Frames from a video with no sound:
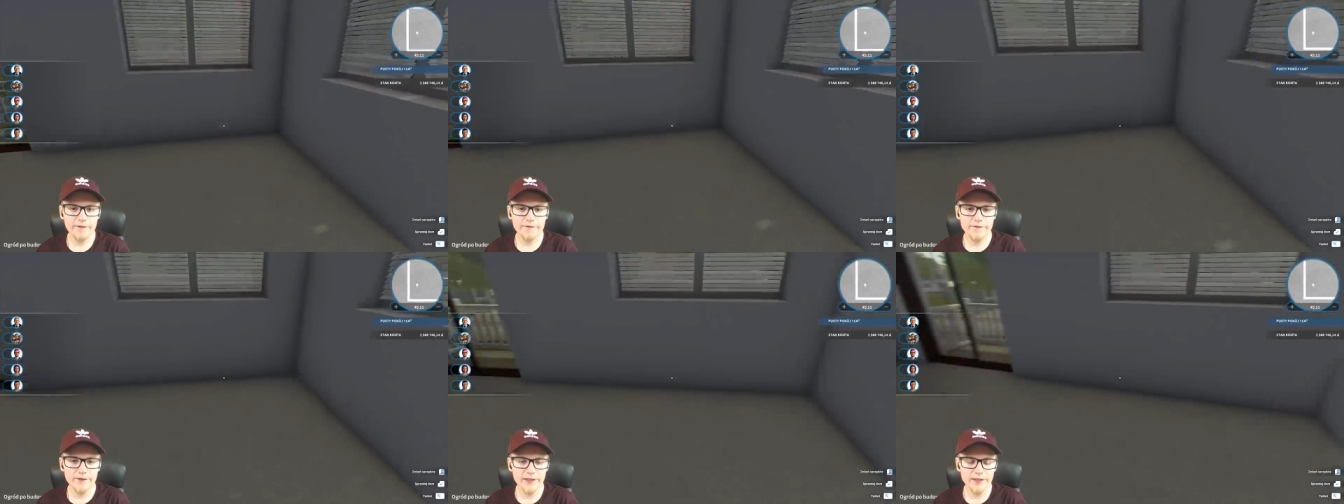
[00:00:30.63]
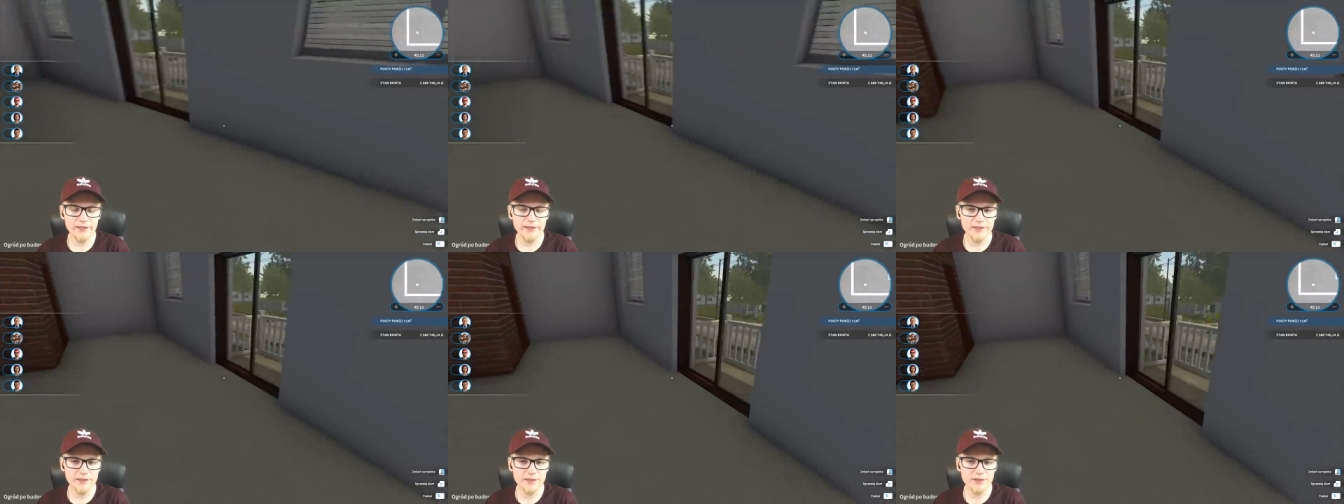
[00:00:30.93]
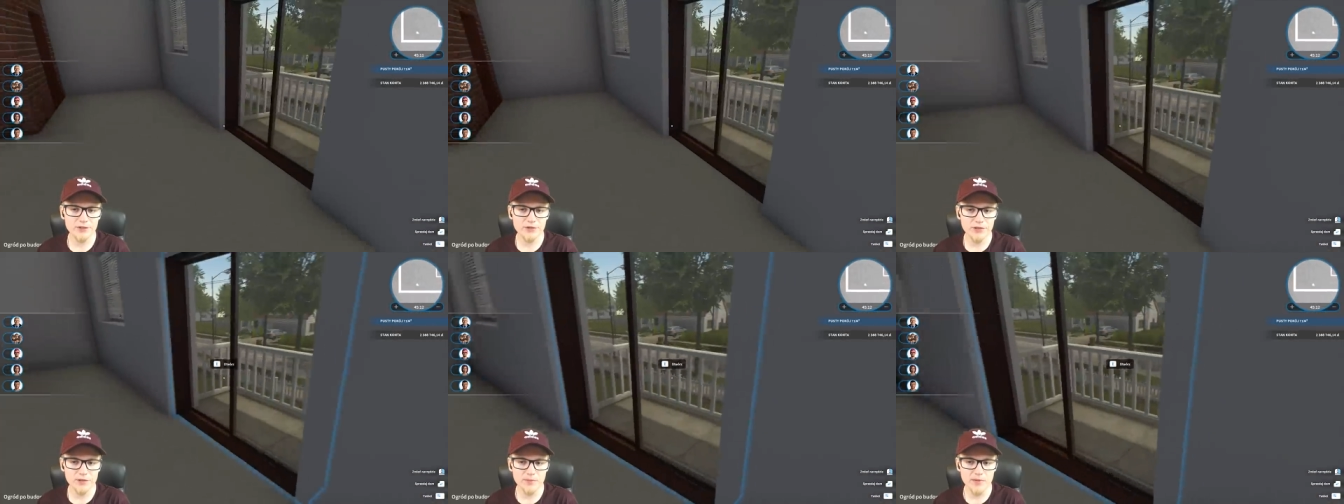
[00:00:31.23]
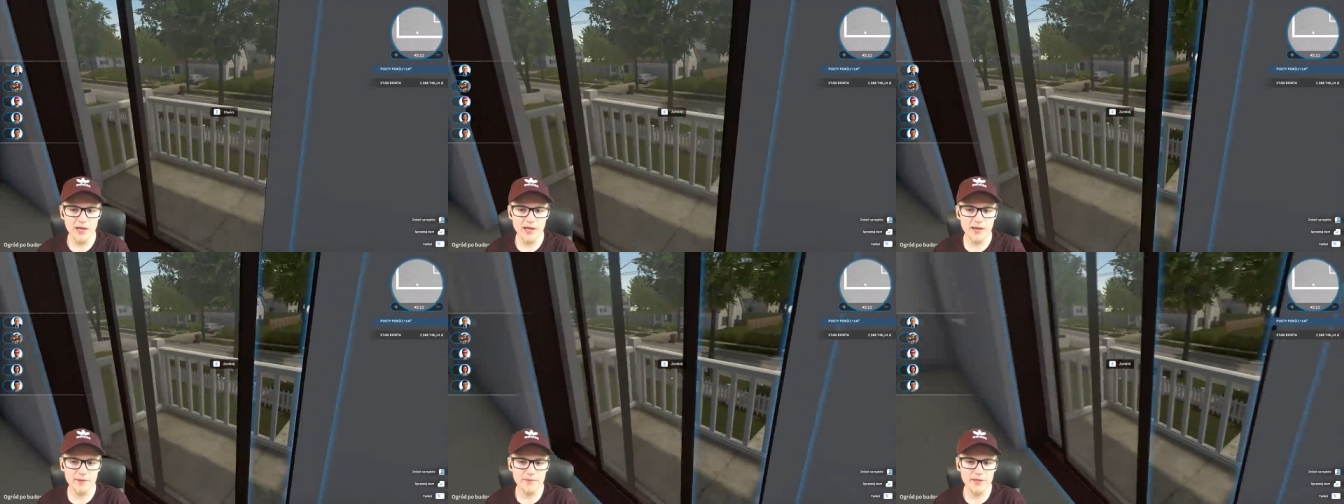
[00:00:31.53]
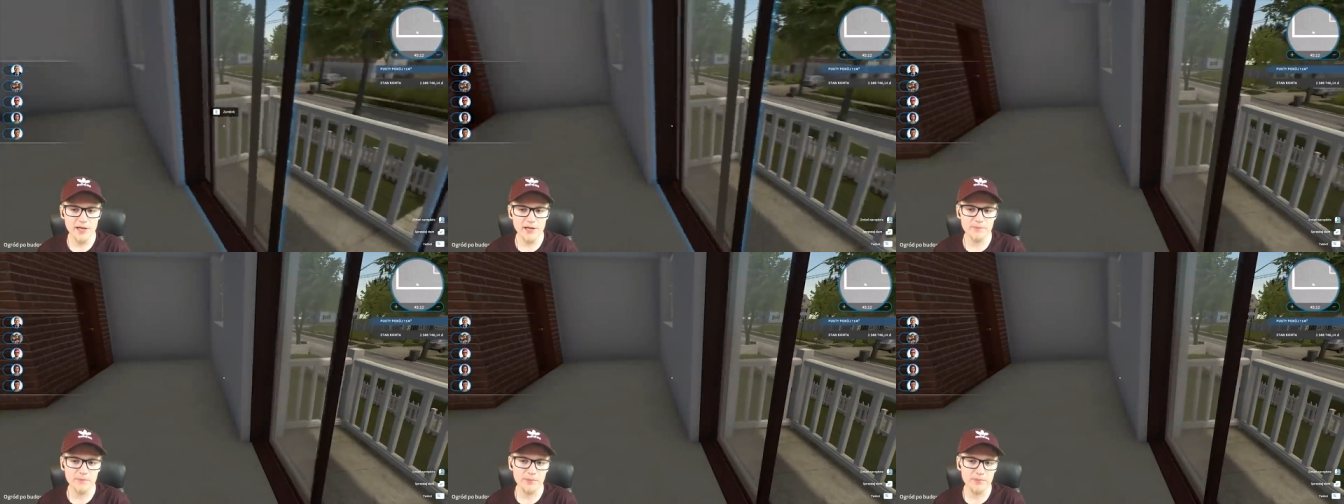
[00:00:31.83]
więc no nie miałem
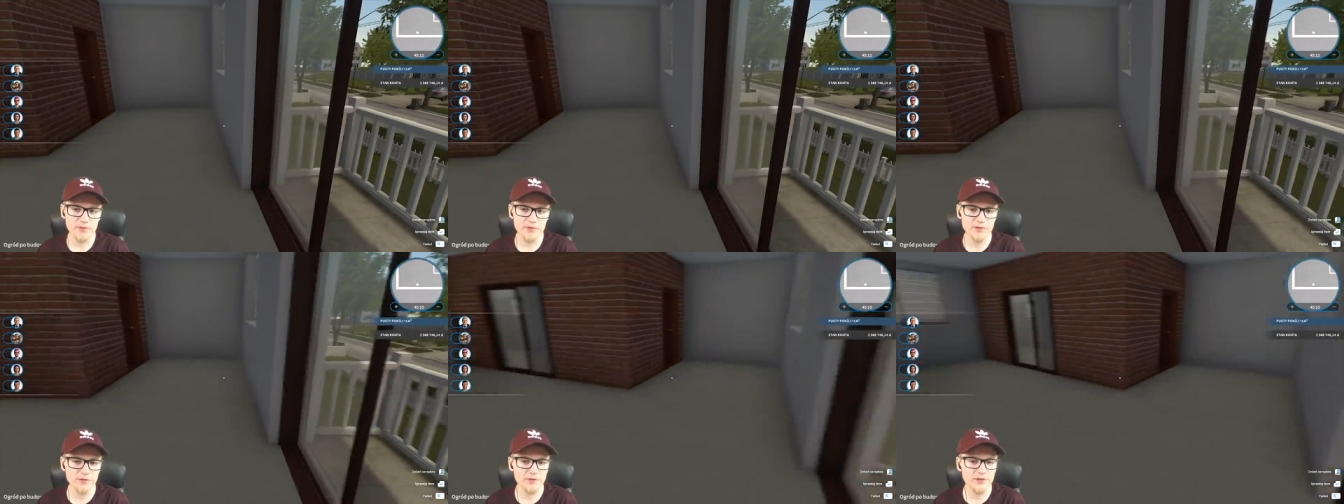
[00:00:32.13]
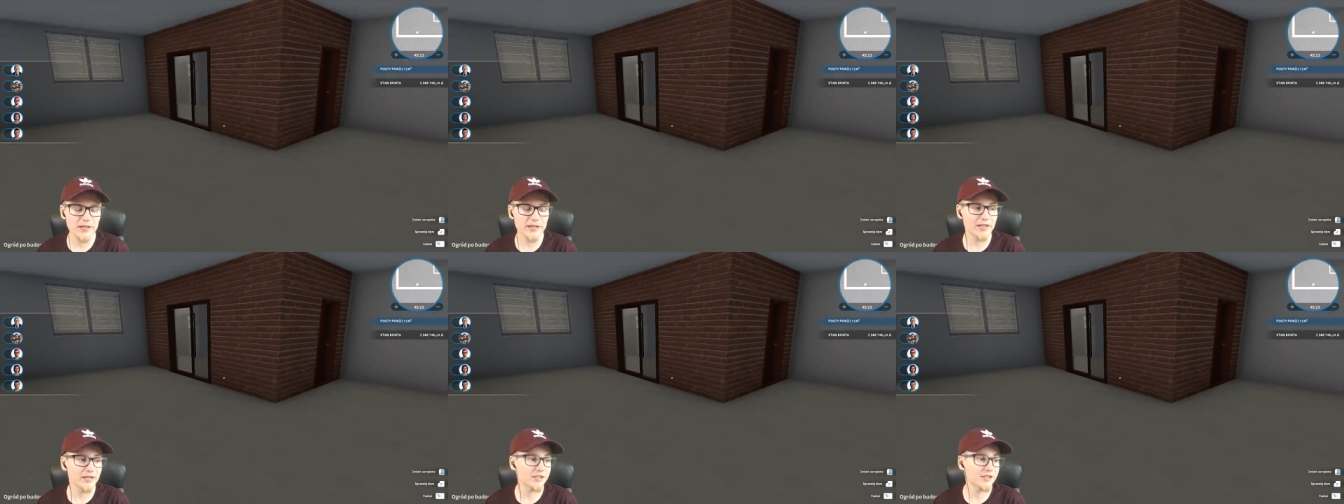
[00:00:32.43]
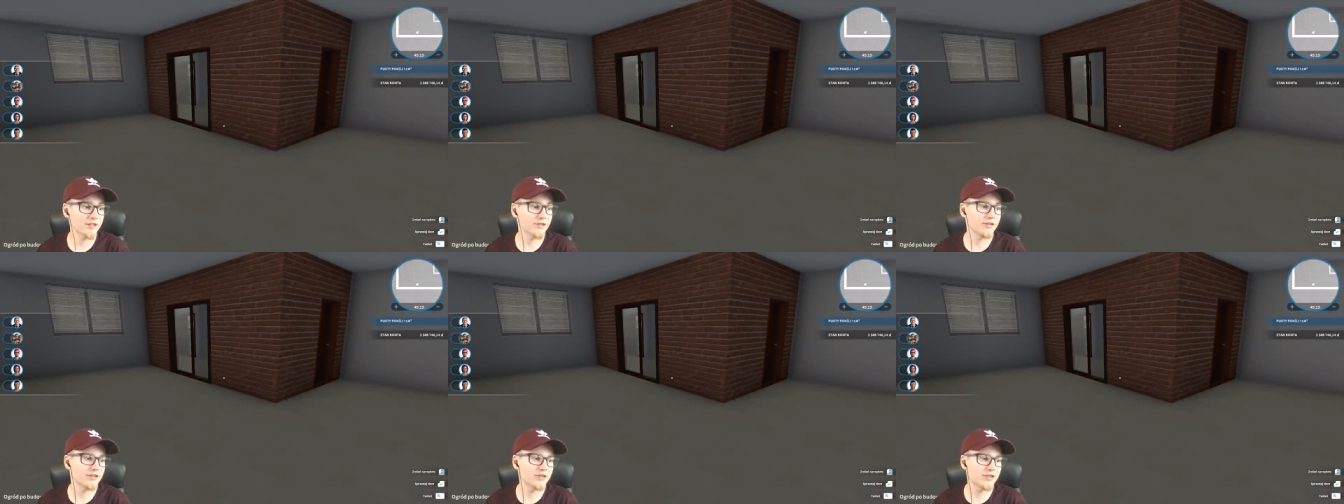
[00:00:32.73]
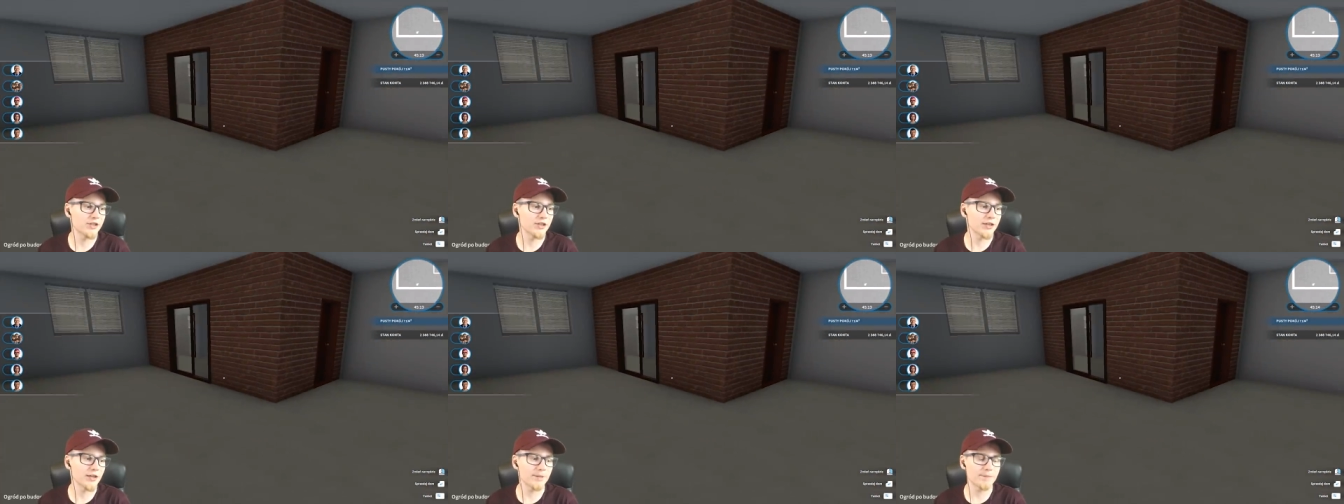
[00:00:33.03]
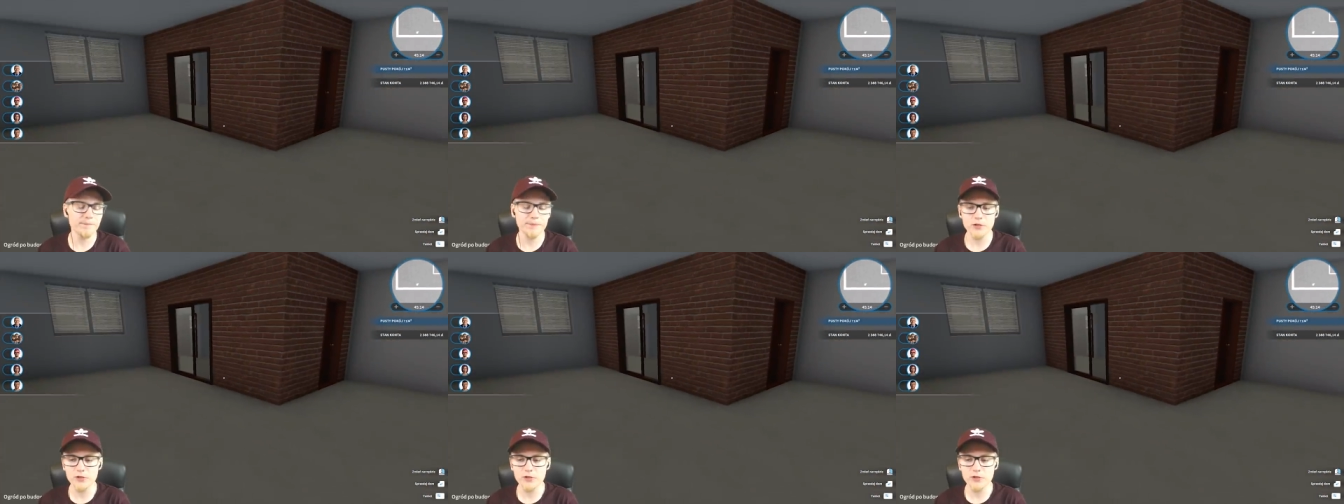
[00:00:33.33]
jak po prostu nagrać tego odcinka.